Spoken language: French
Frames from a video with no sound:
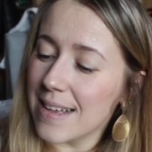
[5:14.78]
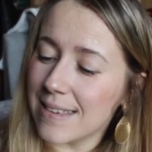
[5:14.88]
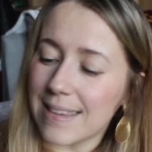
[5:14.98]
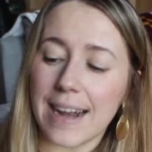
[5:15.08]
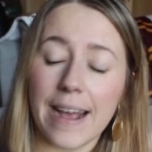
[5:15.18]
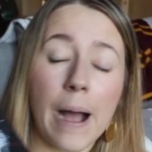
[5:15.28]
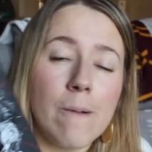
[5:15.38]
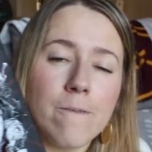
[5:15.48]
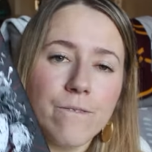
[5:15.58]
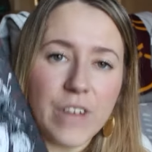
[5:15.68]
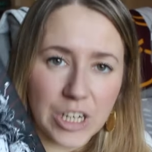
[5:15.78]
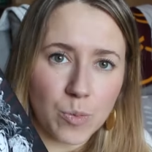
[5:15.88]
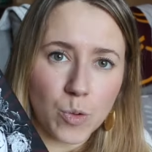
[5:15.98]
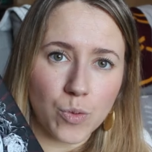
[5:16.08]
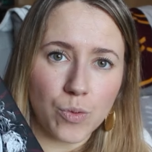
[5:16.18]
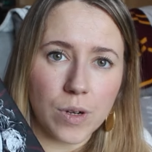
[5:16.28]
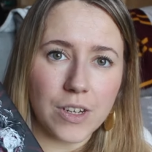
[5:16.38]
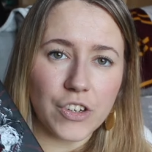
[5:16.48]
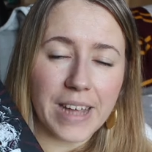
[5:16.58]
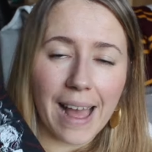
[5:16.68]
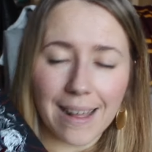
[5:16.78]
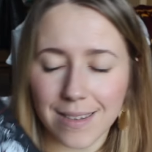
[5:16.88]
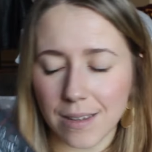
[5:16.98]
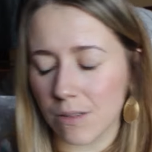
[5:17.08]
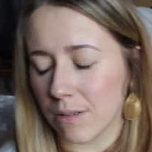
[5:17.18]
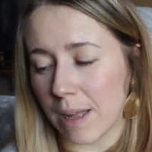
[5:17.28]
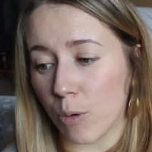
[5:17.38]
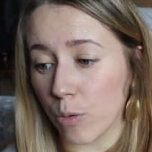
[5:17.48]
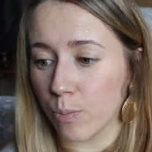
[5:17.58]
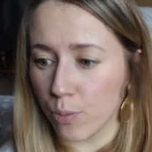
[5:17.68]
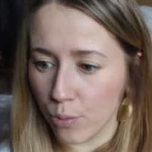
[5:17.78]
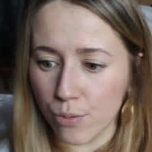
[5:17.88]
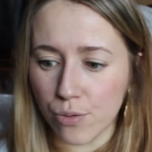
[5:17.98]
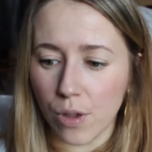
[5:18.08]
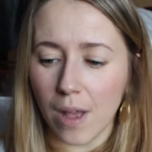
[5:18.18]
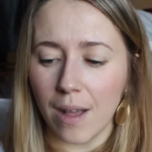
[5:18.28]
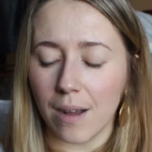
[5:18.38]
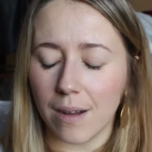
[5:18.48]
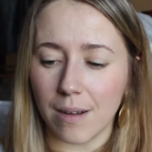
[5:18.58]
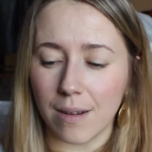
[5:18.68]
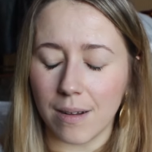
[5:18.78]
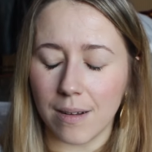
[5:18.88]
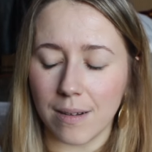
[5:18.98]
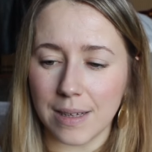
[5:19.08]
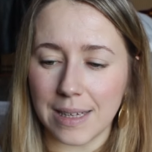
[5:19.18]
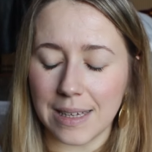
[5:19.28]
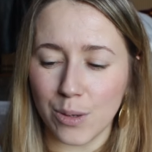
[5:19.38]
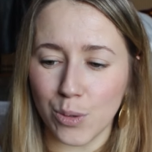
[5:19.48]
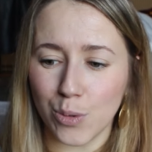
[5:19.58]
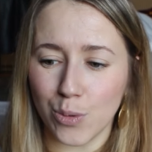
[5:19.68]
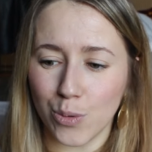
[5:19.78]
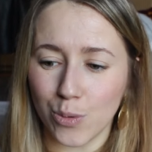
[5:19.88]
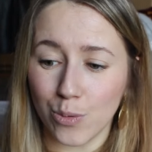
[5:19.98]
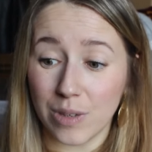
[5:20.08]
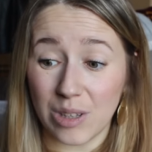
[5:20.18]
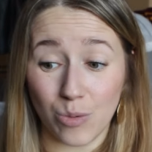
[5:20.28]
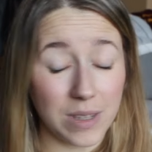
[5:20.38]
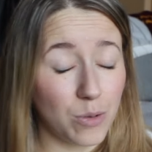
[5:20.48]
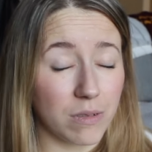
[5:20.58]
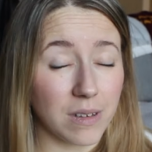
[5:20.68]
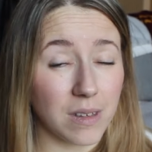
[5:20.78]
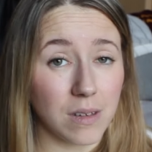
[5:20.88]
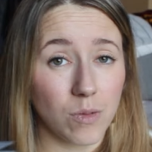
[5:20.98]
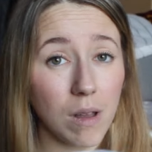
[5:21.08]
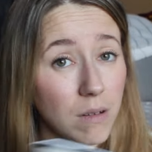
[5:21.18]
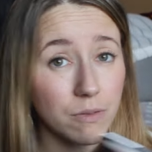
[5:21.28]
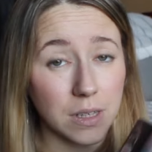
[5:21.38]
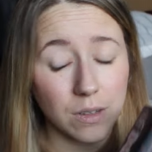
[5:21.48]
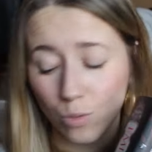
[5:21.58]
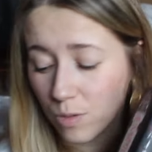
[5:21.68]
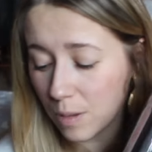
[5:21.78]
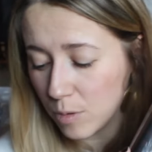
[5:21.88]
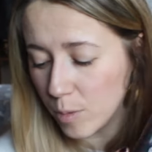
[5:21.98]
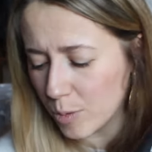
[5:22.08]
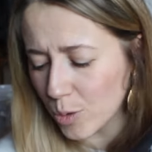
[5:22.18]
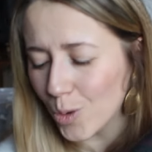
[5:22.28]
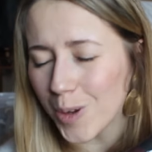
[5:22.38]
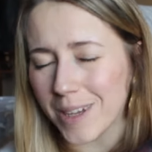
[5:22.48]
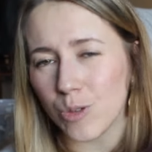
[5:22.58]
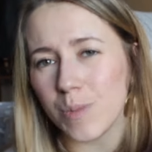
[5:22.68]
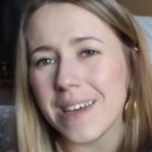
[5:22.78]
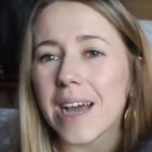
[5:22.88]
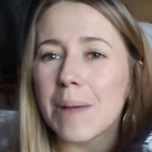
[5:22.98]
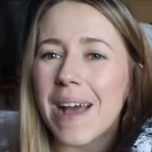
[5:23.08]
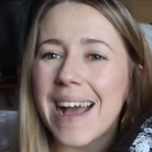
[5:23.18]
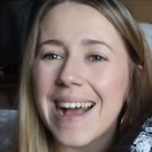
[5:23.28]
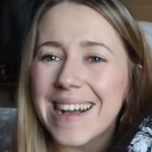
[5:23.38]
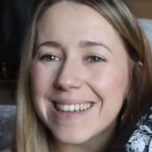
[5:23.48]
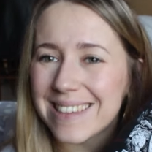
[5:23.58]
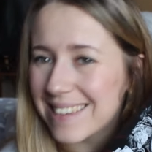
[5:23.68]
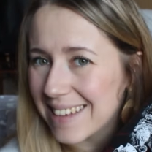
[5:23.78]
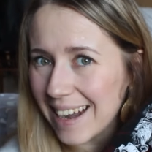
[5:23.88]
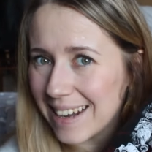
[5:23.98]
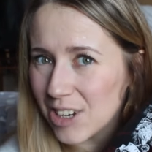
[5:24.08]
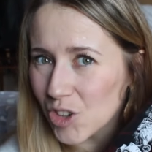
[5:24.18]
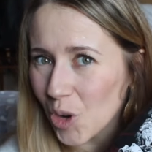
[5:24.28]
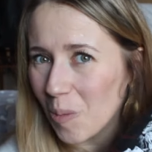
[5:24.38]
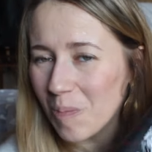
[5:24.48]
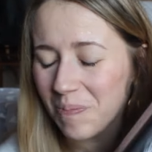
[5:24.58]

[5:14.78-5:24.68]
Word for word: Ça a l'air vachement cool, j'ai hâte d'en apprendre plus et, et de découvrir cette histoire en fait, tout simplement parce que le résumé est quand même assez alléchant.